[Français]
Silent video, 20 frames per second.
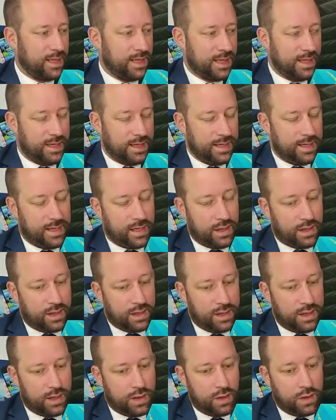Mm. Et,
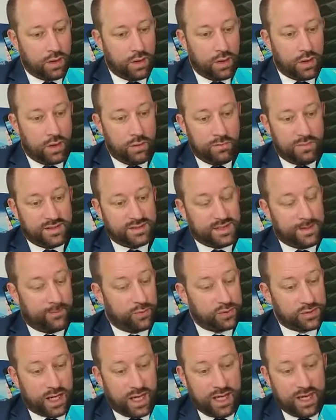et mais ça
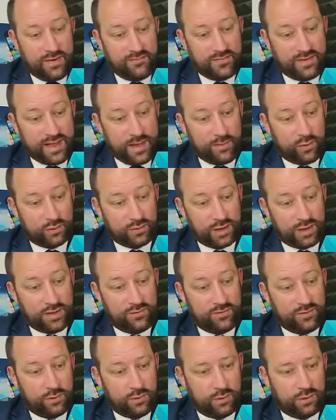posera évidemment des
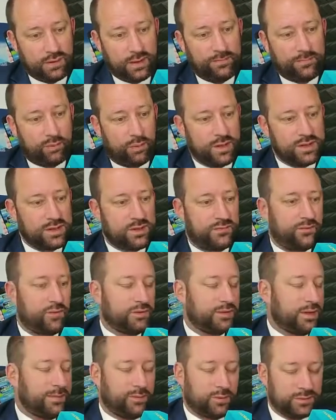difficultés pour les enfants
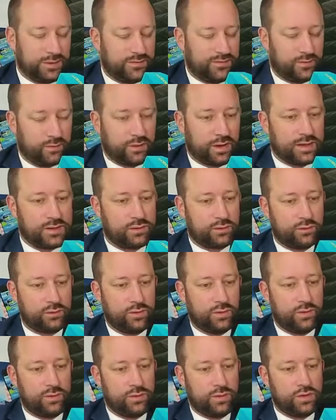qui, pour différentes raisons,
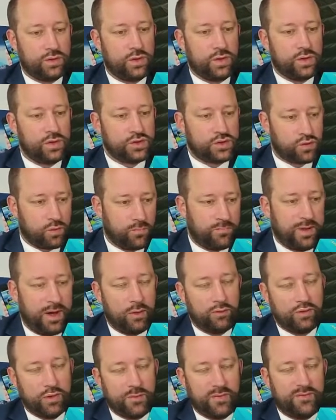ne, sont pas
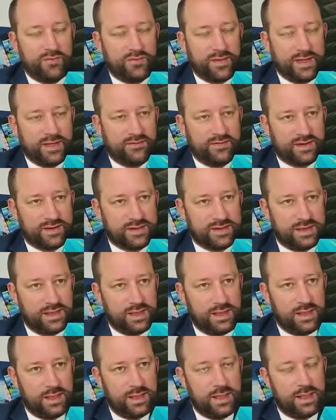ou ne peuvent pas être
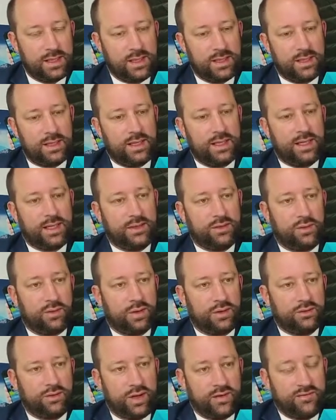vaccinés, et,
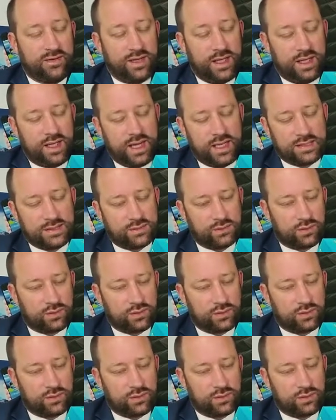dans, dans, la vie des classes.